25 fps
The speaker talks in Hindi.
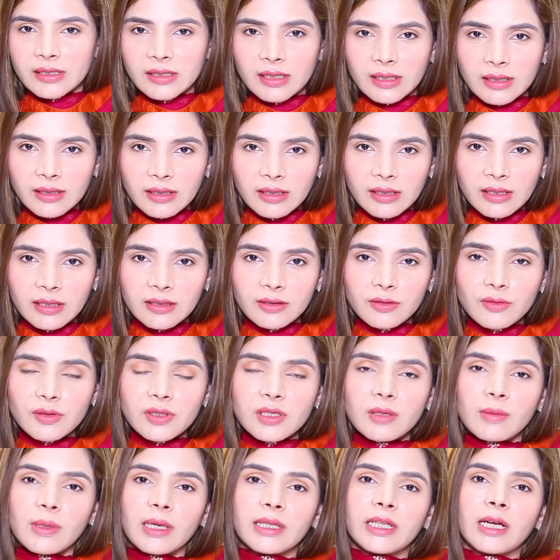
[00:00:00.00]
के ढक के रखते हैं
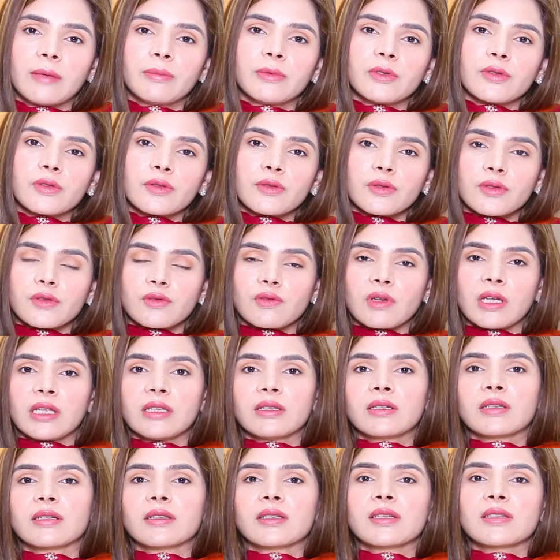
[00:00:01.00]
उसके बाद आपने उसको
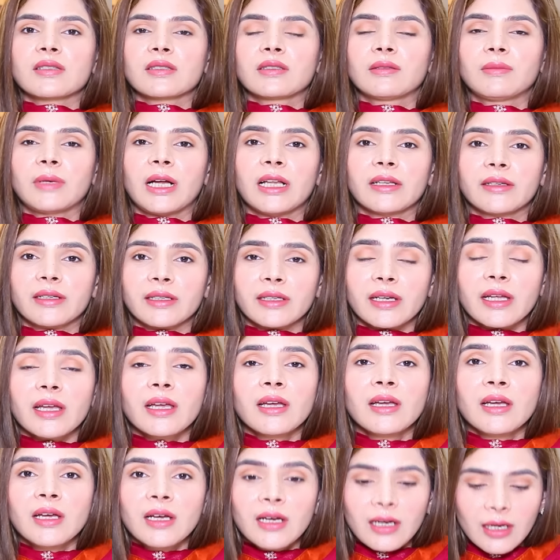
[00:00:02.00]
स्ट्रेन करके इस्तेमाल करना है